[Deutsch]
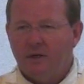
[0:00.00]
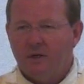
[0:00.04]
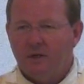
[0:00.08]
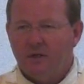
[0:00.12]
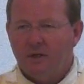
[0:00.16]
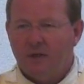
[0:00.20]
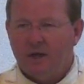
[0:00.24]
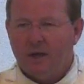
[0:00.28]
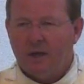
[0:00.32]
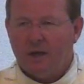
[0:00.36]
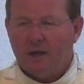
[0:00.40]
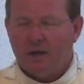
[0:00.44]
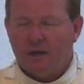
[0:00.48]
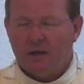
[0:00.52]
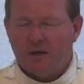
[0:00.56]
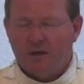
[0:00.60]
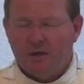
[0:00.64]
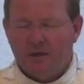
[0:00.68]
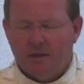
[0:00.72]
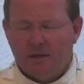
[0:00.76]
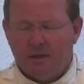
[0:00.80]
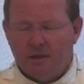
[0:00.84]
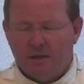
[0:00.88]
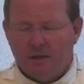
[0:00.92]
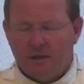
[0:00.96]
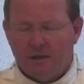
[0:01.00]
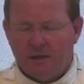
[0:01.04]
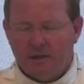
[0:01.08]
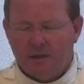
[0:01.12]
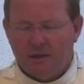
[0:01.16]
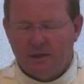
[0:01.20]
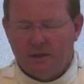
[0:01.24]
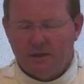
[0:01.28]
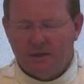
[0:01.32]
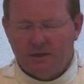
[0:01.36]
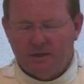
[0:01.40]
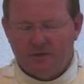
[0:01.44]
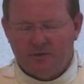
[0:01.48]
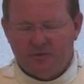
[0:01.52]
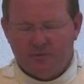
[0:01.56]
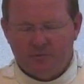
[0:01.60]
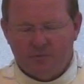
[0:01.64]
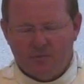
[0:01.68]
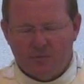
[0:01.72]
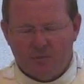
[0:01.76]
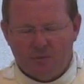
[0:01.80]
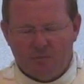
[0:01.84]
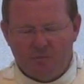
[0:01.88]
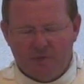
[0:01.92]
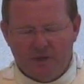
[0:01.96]
der in
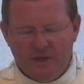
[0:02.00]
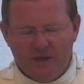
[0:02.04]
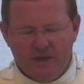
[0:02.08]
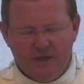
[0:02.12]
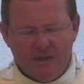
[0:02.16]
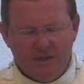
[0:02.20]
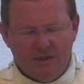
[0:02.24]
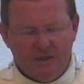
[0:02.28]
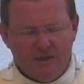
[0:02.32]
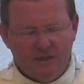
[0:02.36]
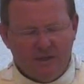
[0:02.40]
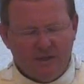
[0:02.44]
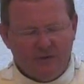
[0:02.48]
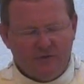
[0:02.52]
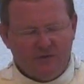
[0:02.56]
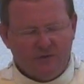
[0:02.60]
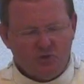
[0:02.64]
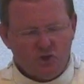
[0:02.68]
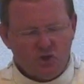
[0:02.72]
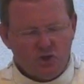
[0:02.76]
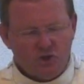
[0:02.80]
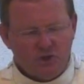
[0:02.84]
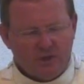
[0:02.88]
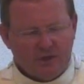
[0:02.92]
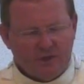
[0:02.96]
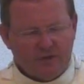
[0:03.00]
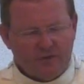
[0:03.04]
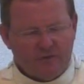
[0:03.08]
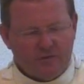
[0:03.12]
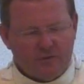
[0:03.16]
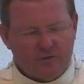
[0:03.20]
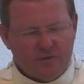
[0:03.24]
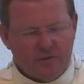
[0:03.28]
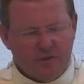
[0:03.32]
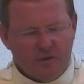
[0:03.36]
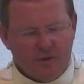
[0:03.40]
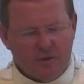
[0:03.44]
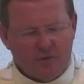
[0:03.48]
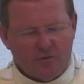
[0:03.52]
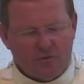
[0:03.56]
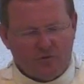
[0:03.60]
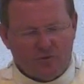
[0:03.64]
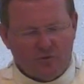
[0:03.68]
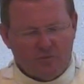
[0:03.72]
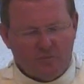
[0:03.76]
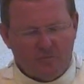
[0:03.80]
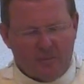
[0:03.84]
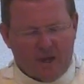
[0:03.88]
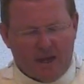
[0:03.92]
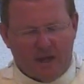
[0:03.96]
diesem blinden, diesen Schritt zu
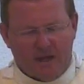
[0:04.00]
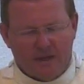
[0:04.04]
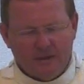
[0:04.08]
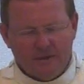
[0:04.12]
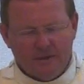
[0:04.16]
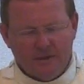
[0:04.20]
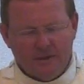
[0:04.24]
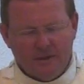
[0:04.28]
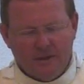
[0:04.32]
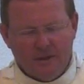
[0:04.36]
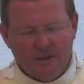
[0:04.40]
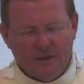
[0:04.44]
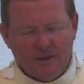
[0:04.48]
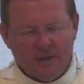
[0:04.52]
machen,